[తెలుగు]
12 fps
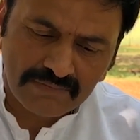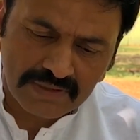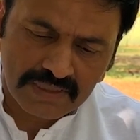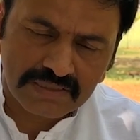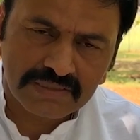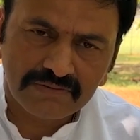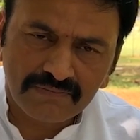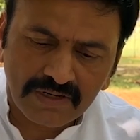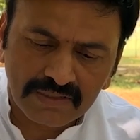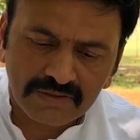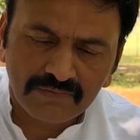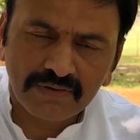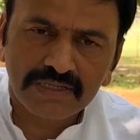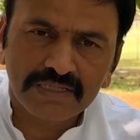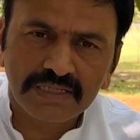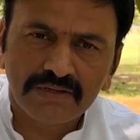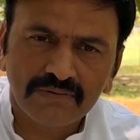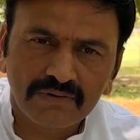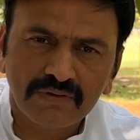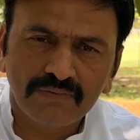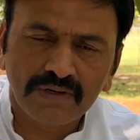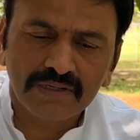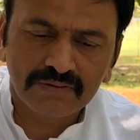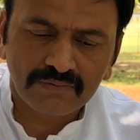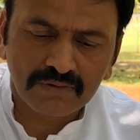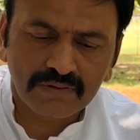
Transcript: ఆ విలేజ్ని వార్డుల వారీగా ఒక్కో వార్డు